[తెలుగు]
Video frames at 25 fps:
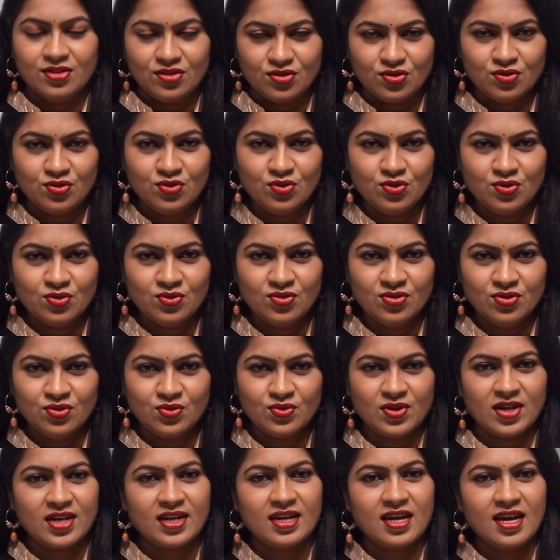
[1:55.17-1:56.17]
జుట్టు
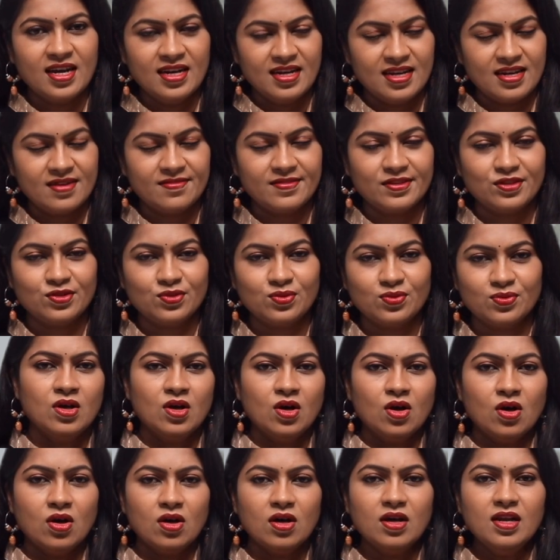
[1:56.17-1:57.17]
త్వరగా నెరవదు
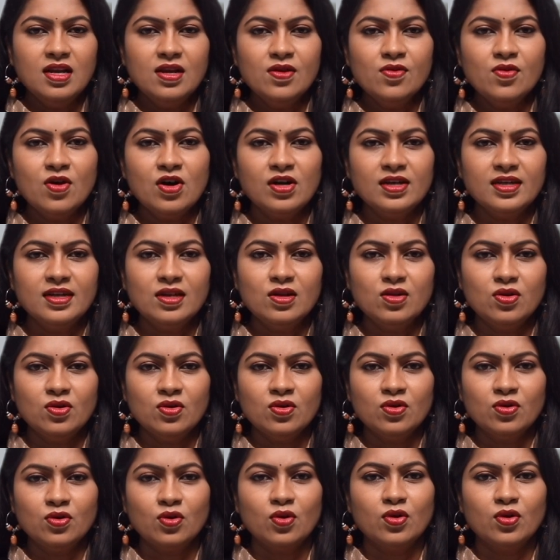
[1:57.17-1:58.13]
ఆలివ్ ఆయిల్లో